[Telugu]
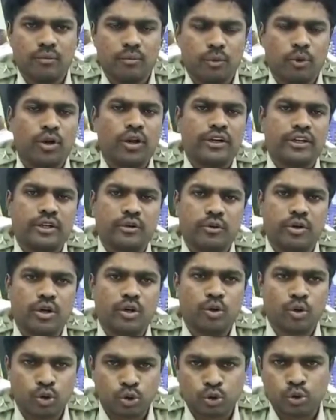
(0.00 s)
ప్రొయాక్టివ్గా
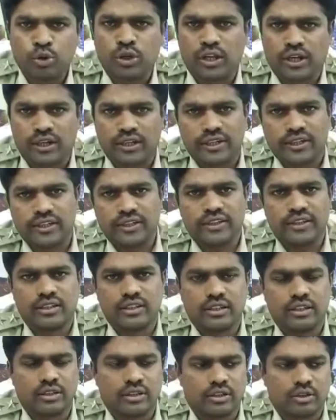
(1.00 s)
కొడుతున్నారని
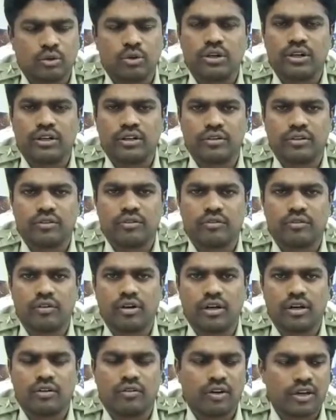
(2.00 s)
కొన్ని
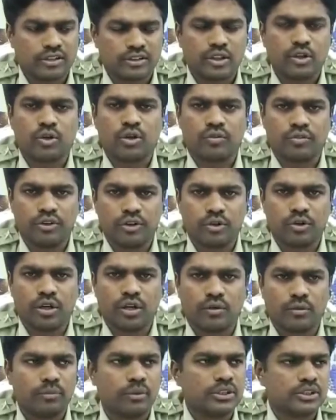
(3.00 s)
వా వార్తలు కూడా
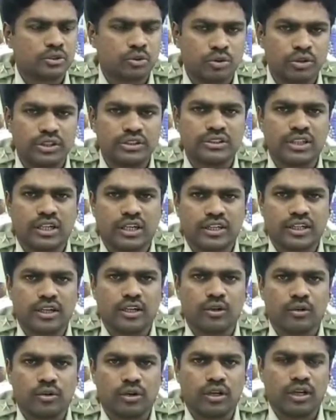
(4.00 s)
వింటున్నాము ప్లస్ కొన్ని
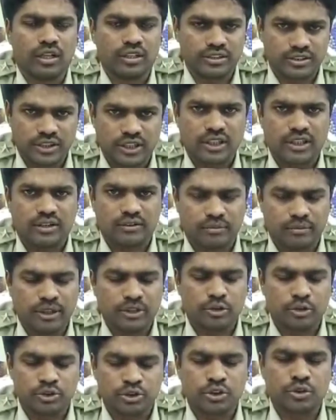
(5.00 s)
సంఘటనలు కూడా నా నా మా
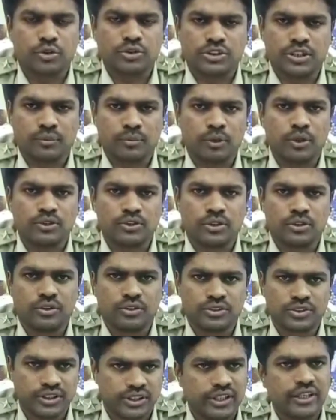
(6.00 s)
దృష్టికి వచ్చాయి పోలీసుల
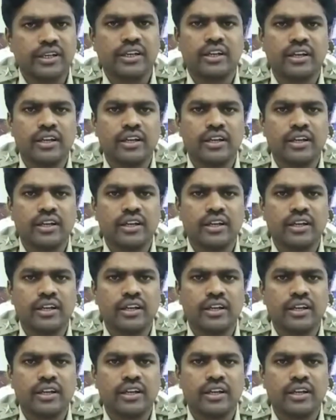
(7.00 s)
దృష్టికి